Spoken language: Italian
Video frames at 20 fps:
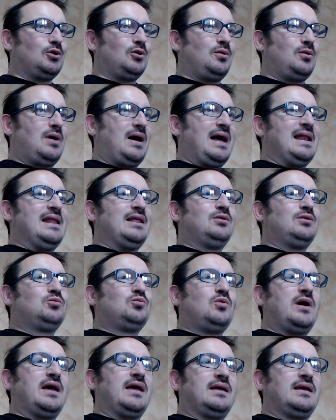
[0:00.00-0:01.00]
alle
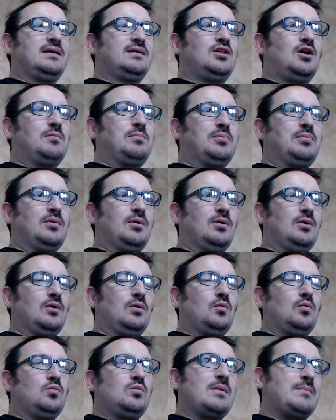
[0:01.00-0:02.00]
2 dopo
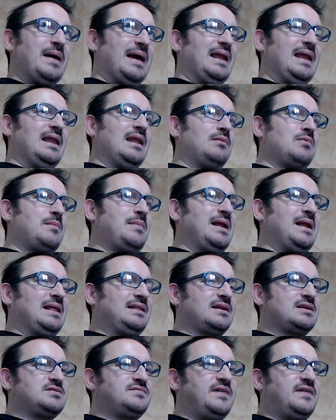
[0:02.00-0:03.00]
una bella, una bella
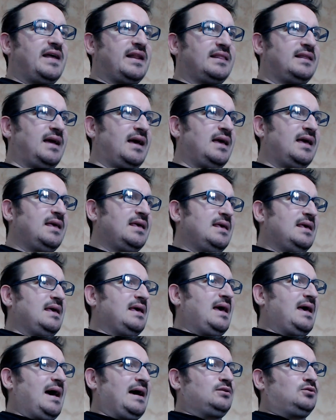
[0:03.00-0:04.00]
trasferta
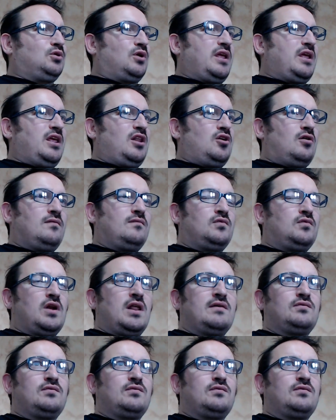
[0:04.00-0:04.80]
a Torino, volevo